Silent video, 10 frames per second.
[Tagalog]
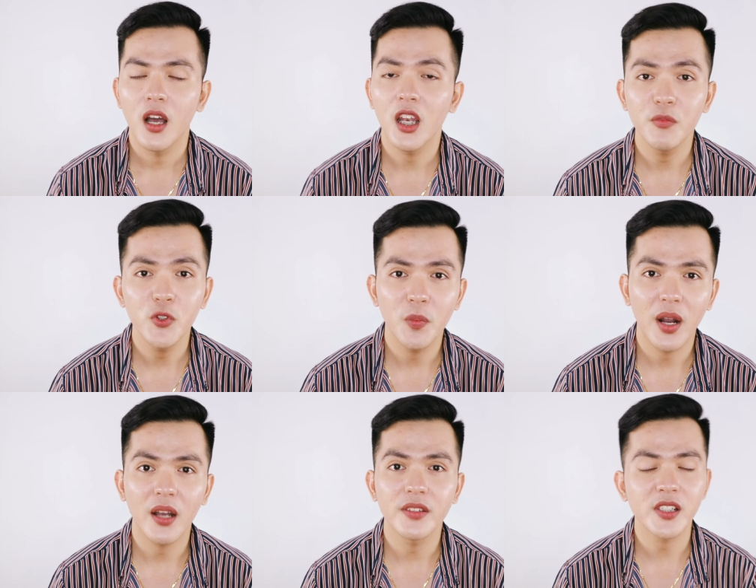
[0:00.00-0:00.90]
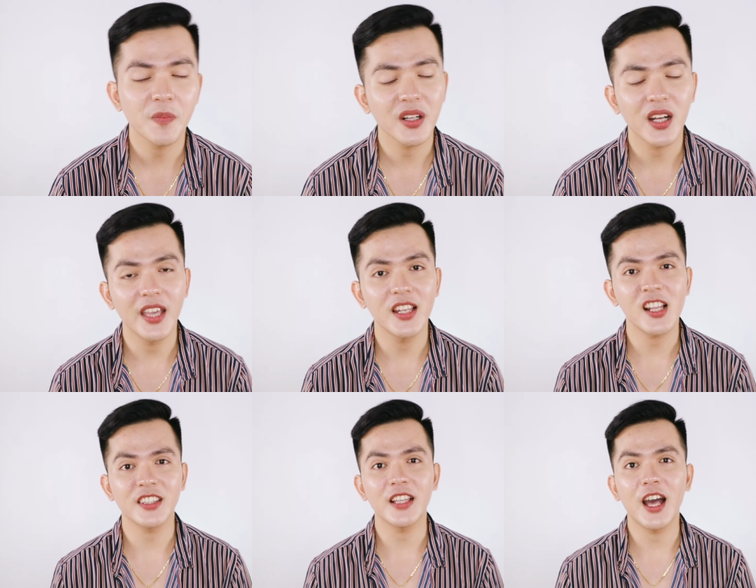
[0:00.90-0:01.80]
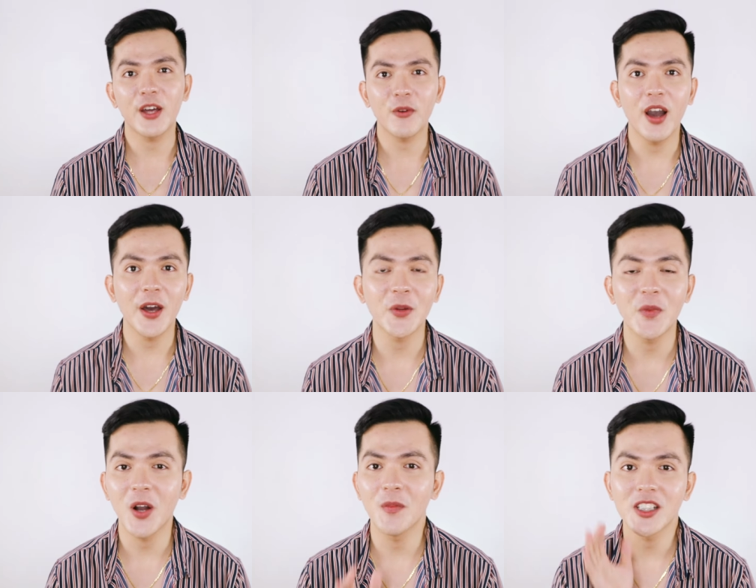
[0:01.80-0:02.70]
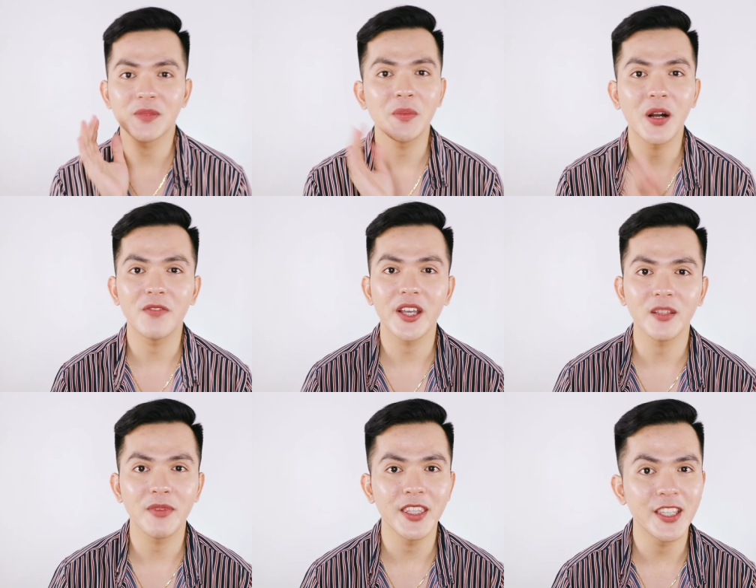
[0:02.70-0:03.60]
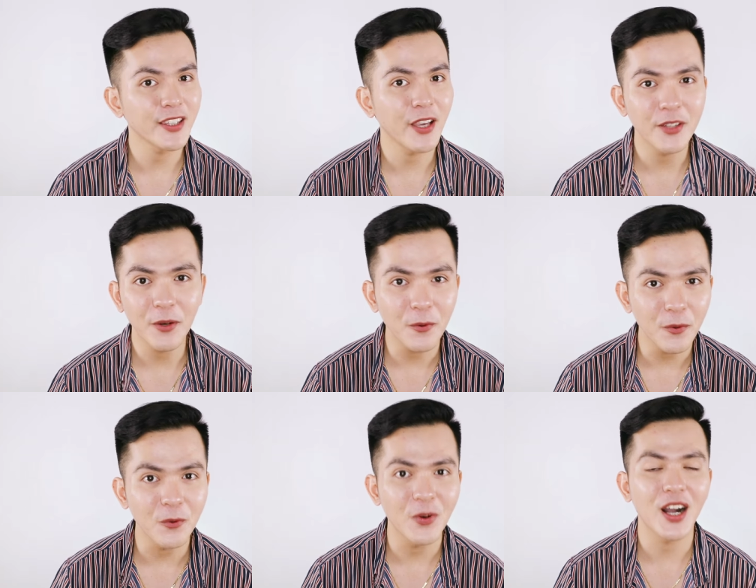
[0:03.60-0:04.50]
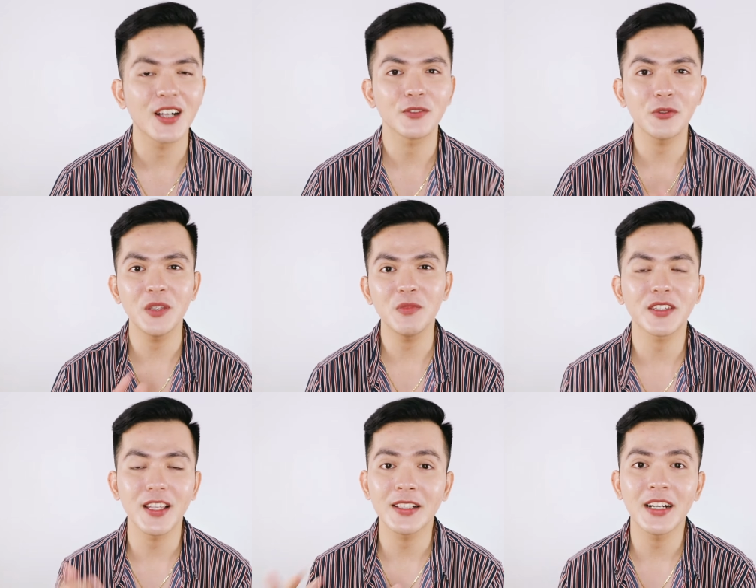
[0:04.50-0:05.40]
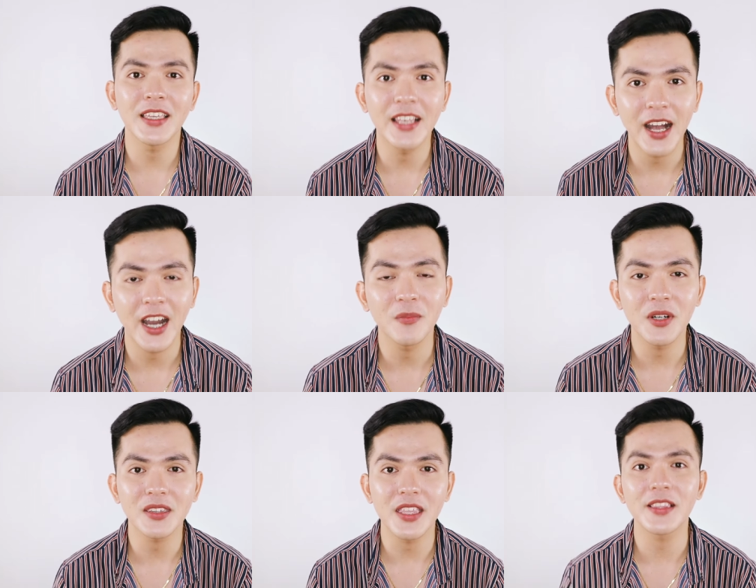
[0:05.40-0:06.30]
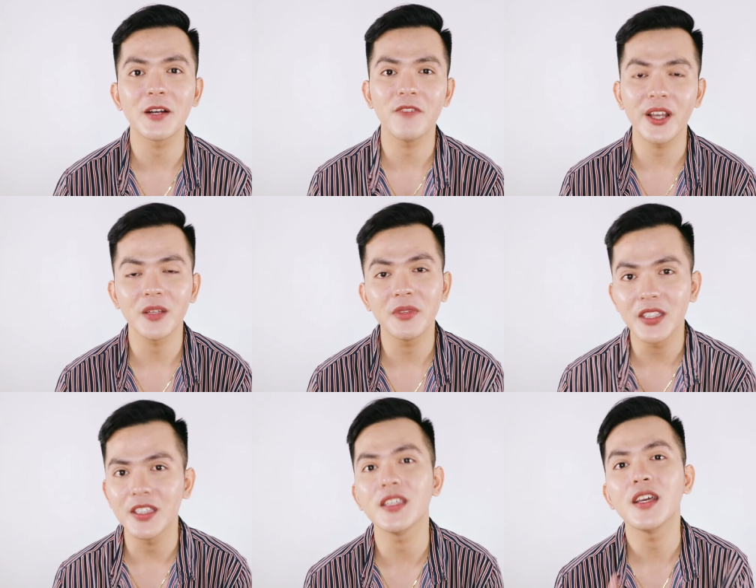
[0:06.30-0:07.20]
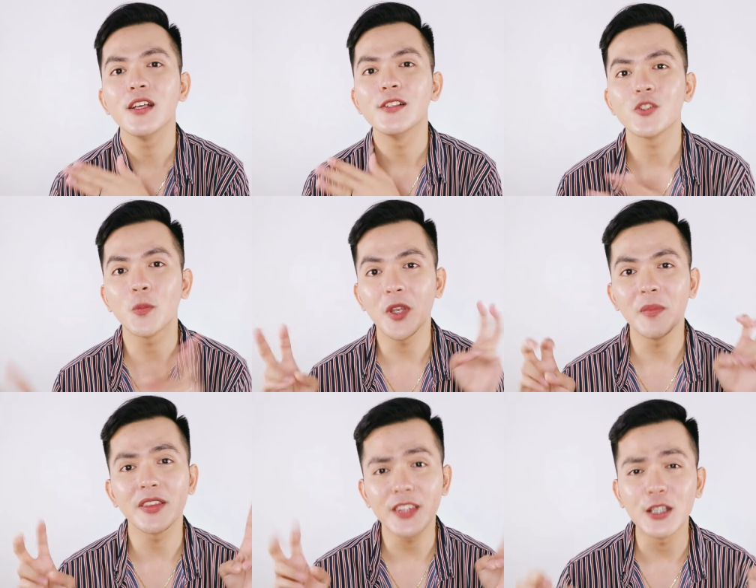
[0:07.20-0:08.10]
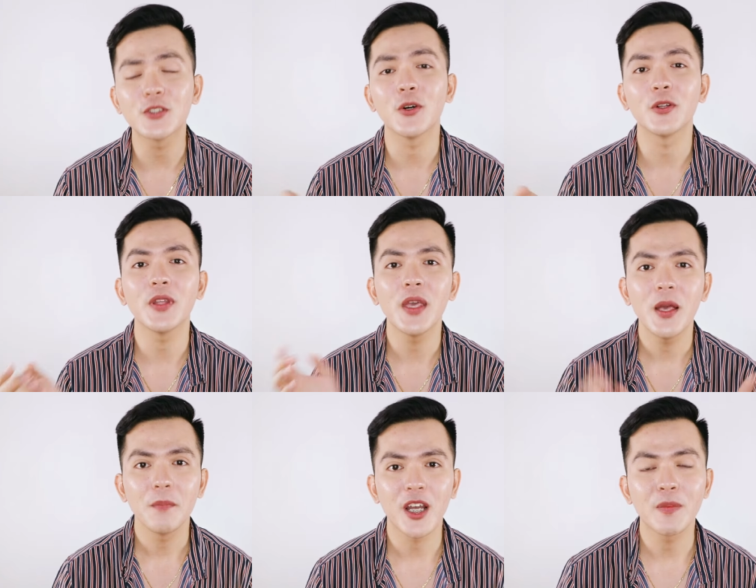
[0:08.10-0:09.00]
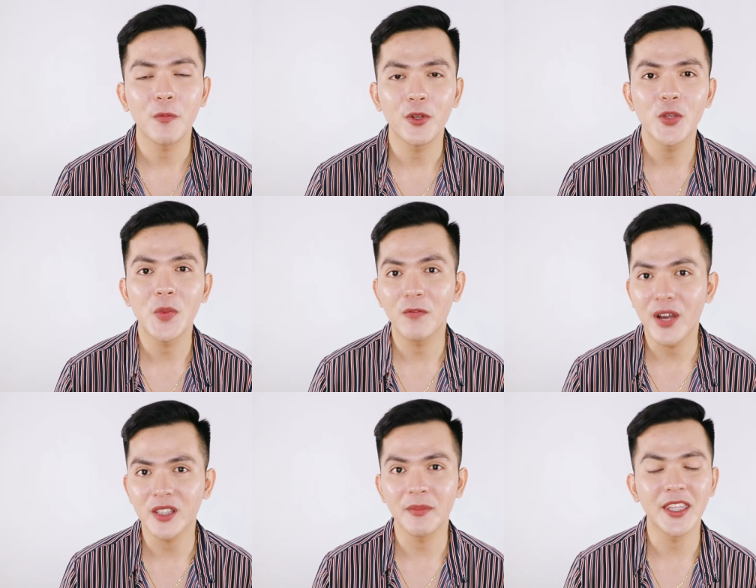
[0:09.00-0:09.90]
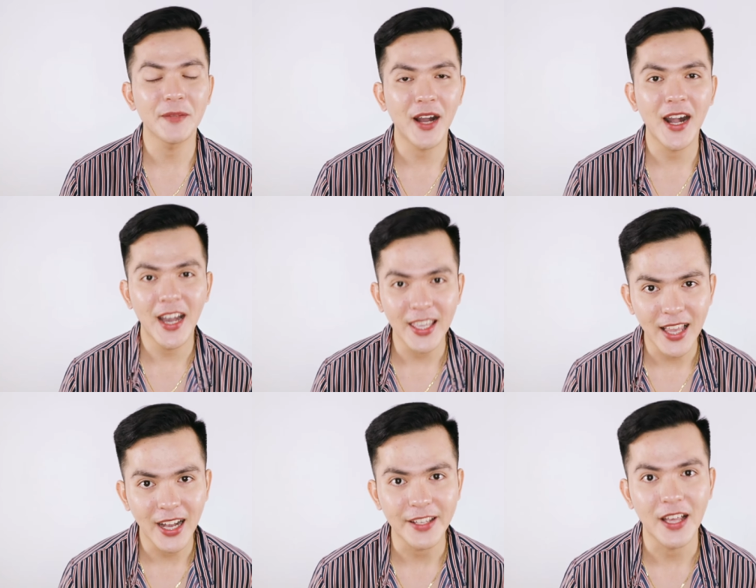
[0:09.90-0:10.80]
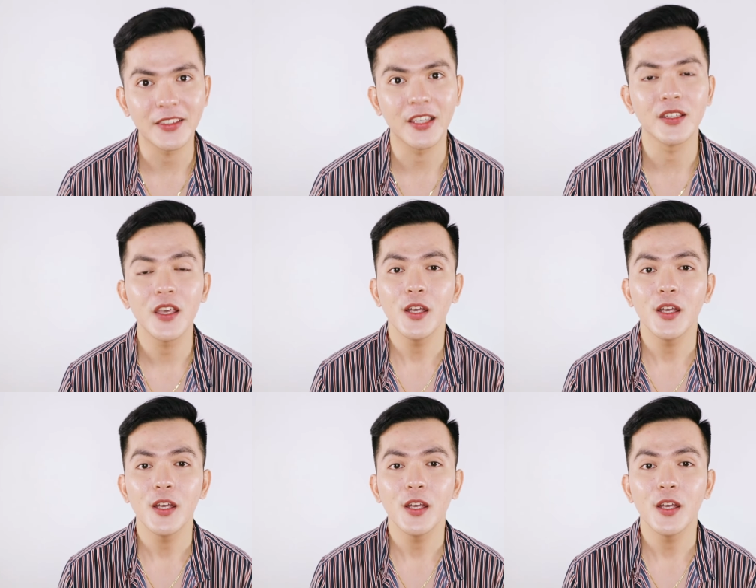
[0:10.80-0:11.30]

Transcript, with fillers: Alam nyo ba na sa pagkain lang natin araw-araw mga best, may mga vitamin E na tayo nakukuha. So, hindi mo na talaga kailangan mag-take ng vitamin E supplementation para mapunan yung mga vitamin E na pangangailangan natin.